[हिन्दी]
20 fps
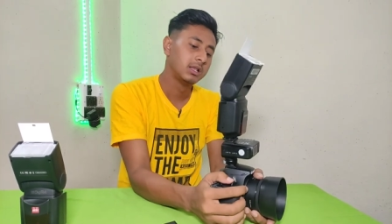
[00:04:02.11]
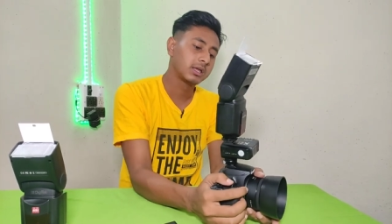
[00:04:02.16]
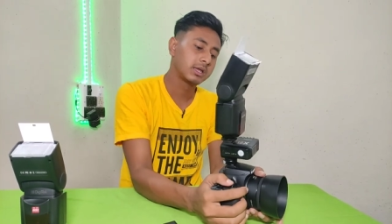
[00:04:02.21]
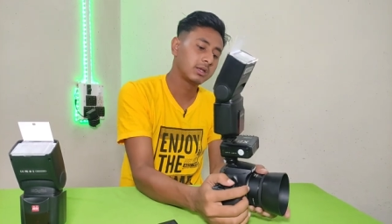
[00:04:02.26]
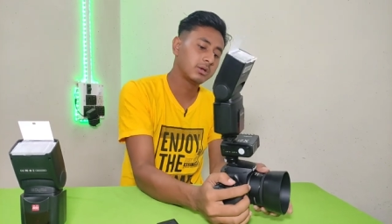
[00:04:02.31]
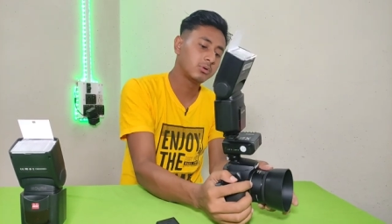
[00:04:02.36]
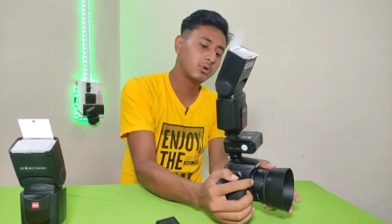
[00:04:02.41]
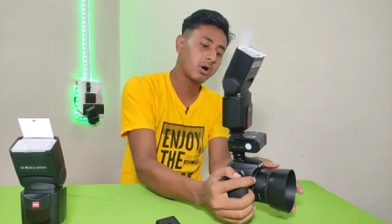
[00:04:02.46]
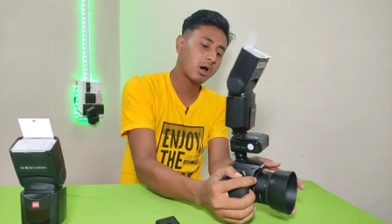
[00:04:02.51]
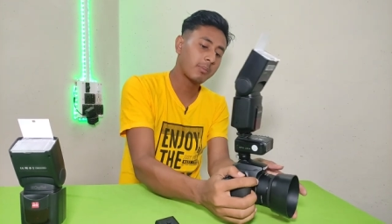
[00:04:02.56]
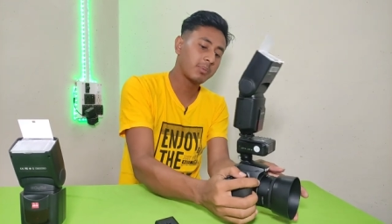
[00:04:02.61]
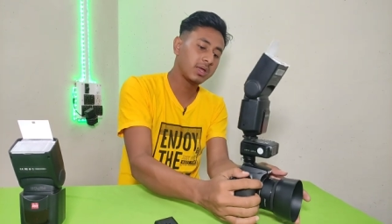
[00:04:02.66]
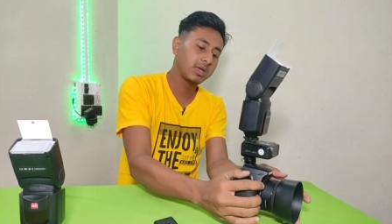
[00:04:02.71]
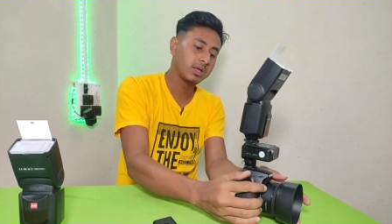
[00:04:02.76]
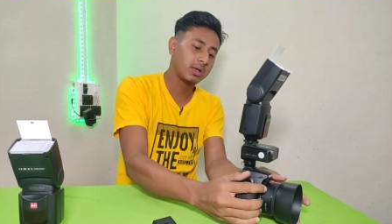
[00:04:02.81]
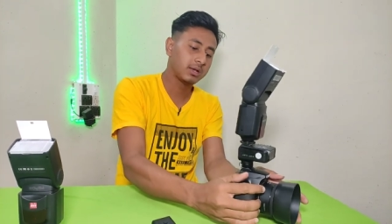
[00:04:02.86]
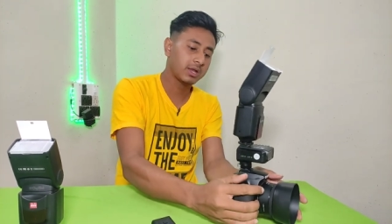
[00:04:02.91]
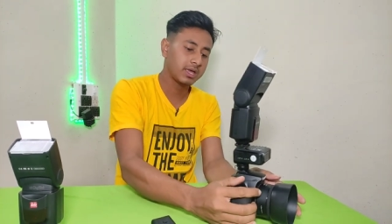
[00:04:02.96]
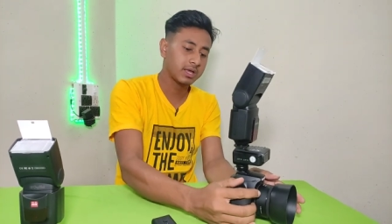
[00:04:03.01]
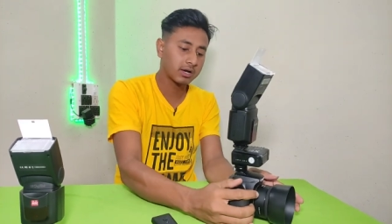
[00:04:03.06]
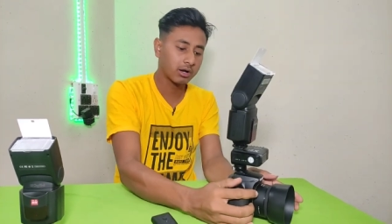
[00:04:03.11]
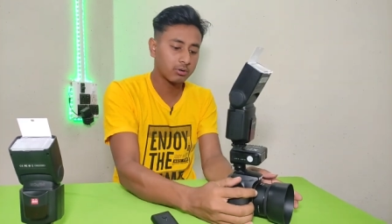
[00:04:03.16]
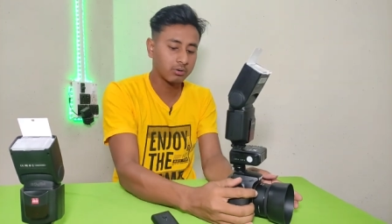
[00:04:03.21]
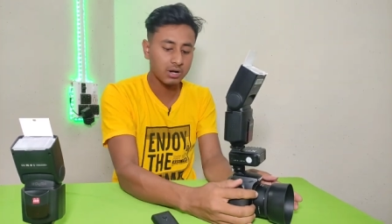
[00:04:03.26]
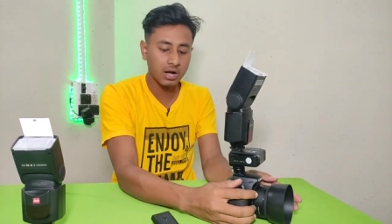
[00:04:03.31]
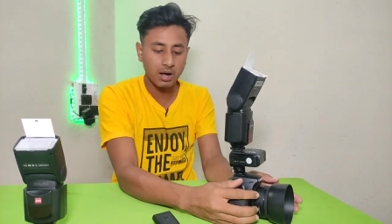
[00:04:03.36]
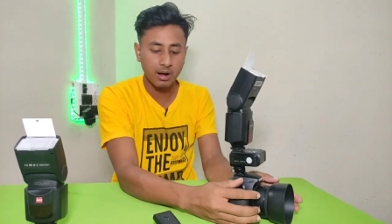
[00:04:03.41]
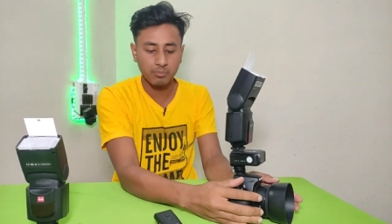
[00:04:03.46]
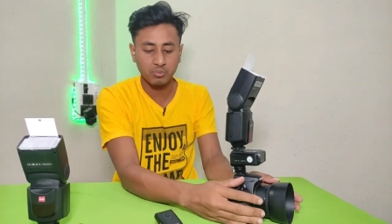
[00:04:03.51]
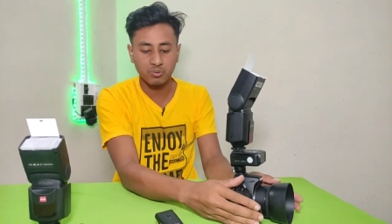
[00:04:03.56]
लेकिन वो अभी नहीं
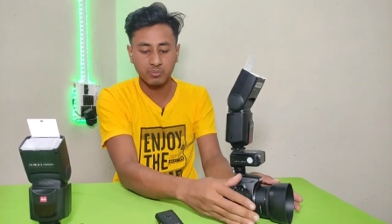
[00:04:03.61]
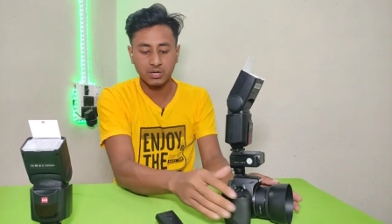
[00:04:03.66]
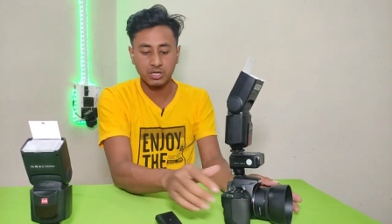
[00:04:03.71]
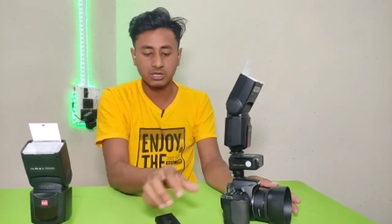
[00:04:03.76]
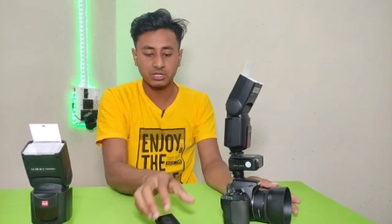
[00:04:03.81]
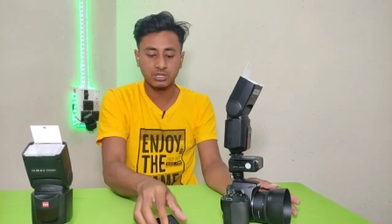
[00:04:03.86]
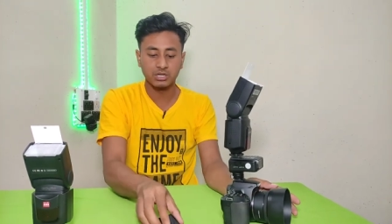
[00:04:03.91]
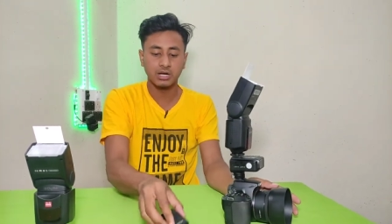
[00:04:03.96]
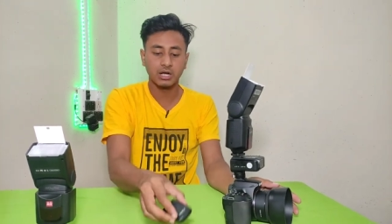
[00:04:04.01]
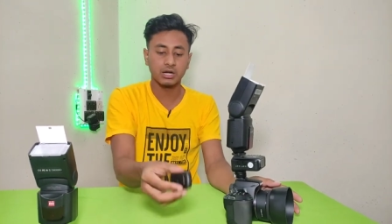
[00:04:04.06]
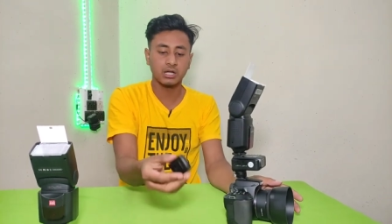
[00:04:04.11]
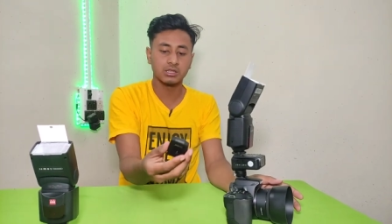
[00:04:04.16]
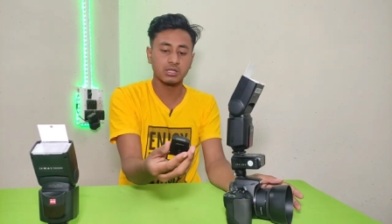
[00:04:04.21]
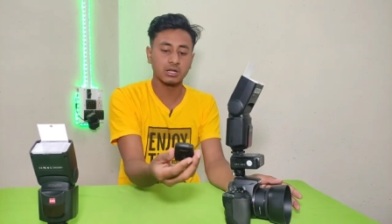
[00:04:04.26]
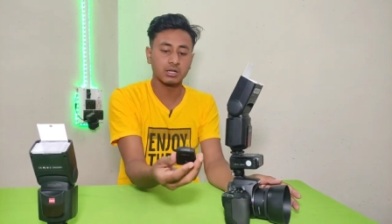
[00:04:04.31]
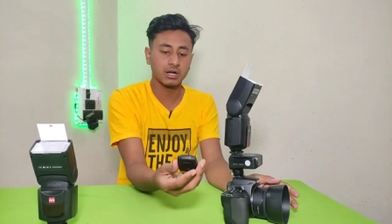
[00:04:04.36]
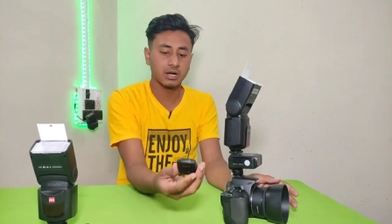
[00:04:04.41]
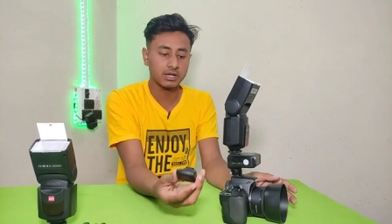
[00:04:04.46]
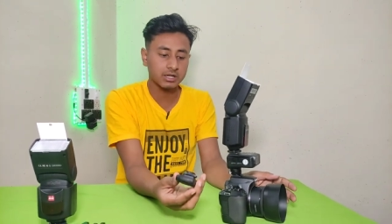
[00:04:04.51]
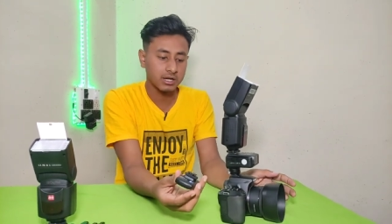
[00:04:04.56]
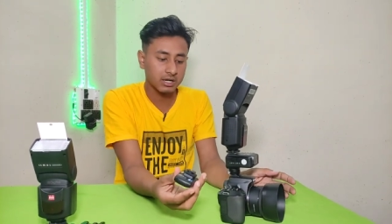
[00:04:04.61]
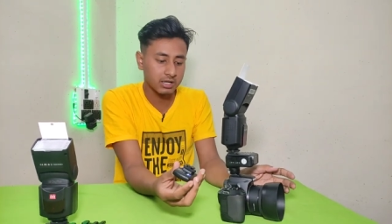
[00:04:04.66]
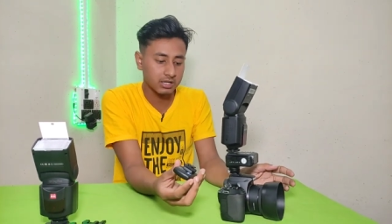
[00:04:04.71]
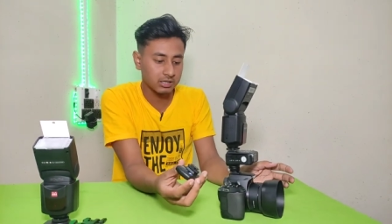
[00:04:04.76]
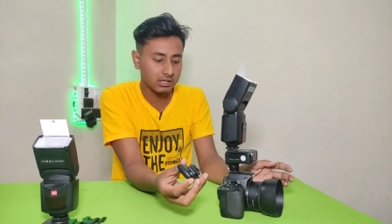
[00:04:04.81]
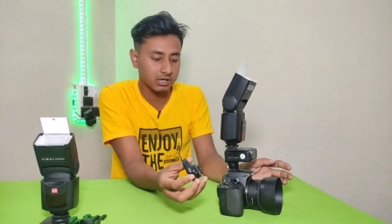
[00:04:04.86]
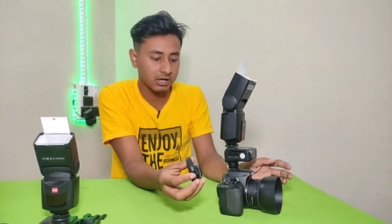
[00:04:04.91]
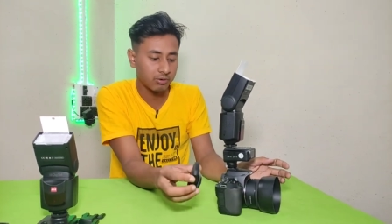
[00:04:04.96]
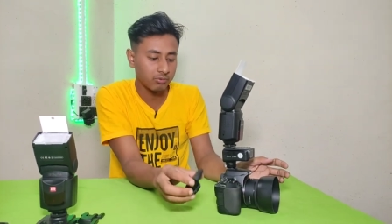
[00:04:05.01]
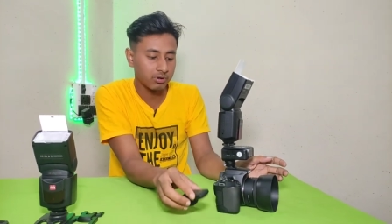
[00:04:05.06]
करूँगा आपको मैं इस टिगर के साथ कनेक्ट
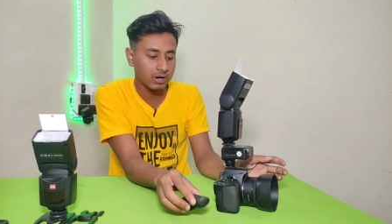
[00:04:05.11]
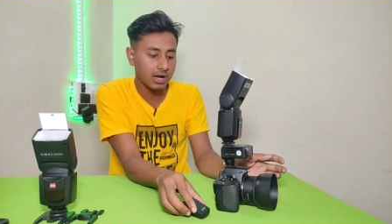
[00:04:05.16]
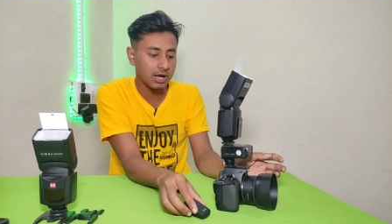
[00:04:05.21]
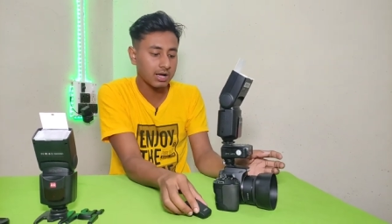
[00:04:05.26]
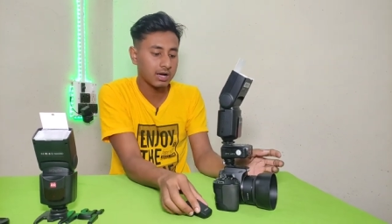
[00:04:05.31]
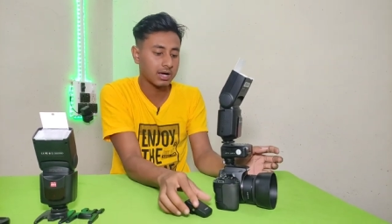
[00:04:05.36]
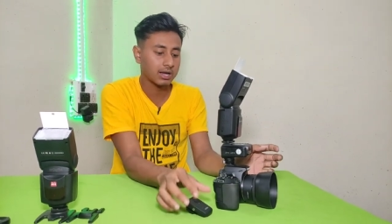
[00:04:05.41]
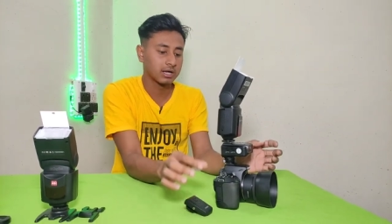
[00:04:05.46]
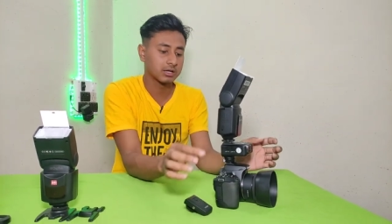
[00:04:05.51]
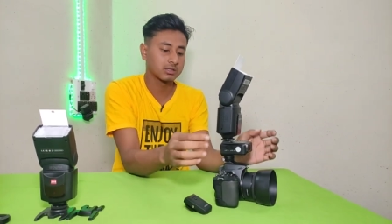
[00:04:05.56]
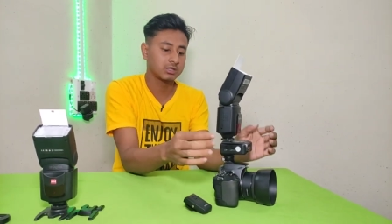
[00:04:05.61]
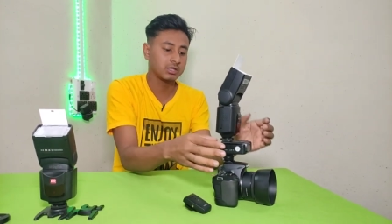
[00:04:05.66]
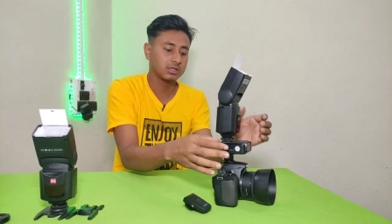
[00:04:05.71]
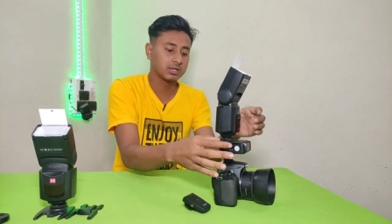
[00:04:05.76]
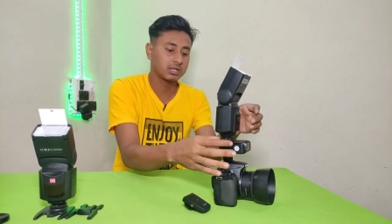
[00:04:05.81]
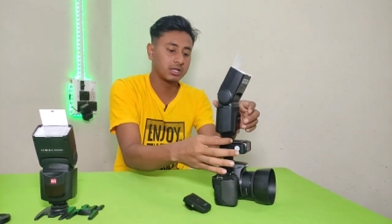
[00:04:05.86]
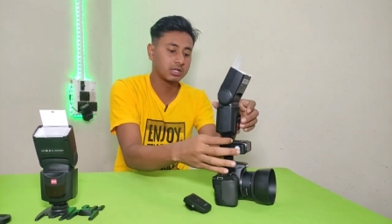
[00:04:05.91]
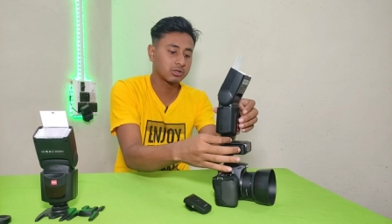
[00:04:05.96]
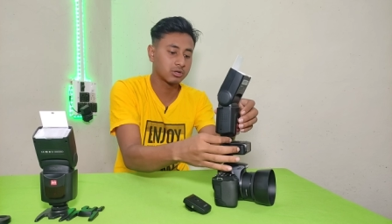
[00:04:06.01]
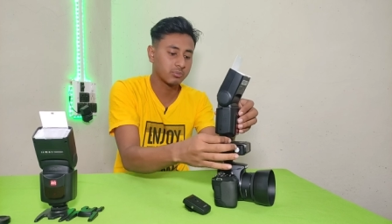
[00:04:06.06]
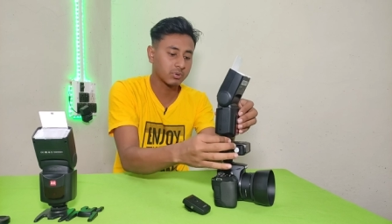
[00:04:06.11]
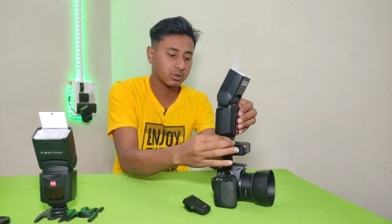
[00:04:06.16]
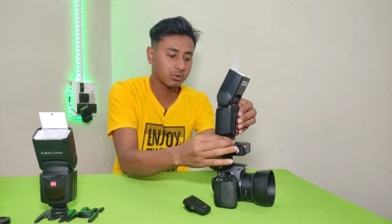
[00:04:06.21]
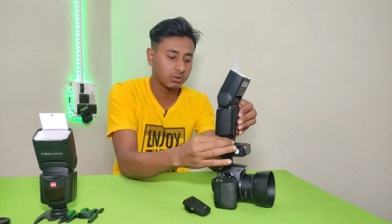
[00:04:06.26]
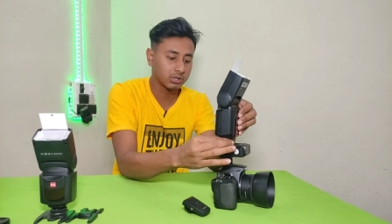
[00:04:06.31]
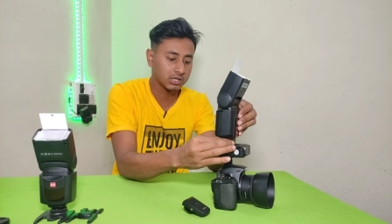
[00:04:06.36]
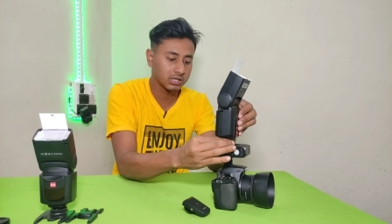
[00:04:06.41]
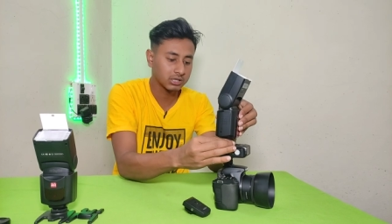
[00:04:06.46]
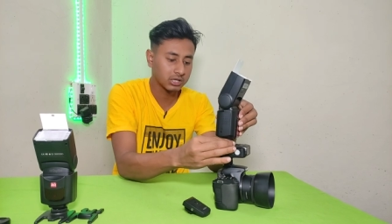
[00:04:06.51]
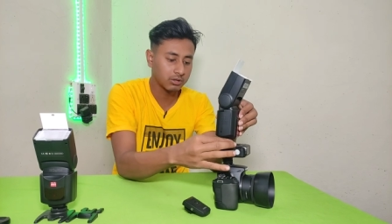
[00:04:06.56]
करके दिखाऊंगा अलग से चलिए इसको मैं खोल